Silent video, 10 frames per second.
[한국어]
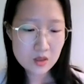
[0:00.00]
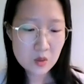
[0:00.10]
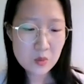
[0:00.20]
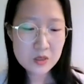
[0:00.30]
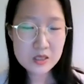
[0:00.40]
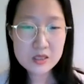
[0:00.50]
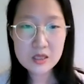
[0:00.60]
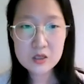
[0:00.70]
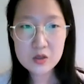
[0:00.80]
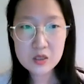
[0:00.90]
첫 번째
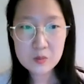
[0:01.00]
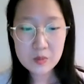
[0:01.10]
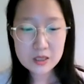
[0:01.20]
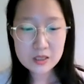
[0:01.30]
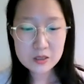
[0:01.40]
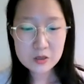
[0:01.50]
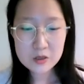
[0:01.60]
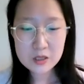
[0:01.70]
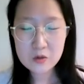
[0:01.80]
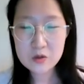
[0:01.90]
섹션이 빠르게
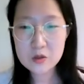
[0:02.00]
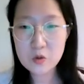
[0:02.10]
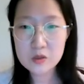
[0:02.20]
성장하고 있는